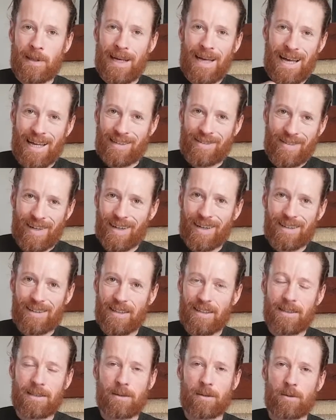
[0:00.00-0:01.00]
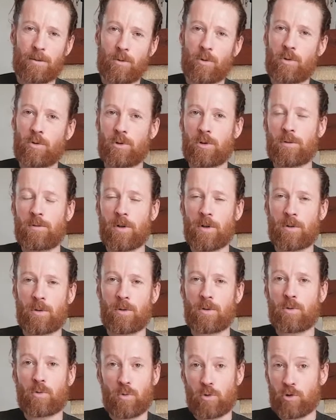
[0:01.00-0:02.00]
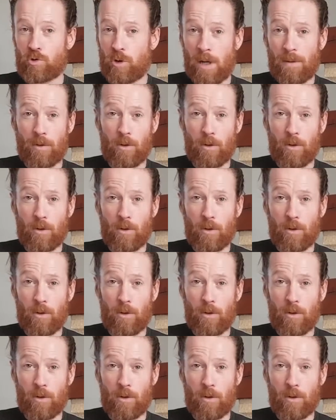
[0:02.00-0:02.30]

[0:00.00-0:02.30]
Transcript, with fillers: interne, hein. donc euh, votre conjoint,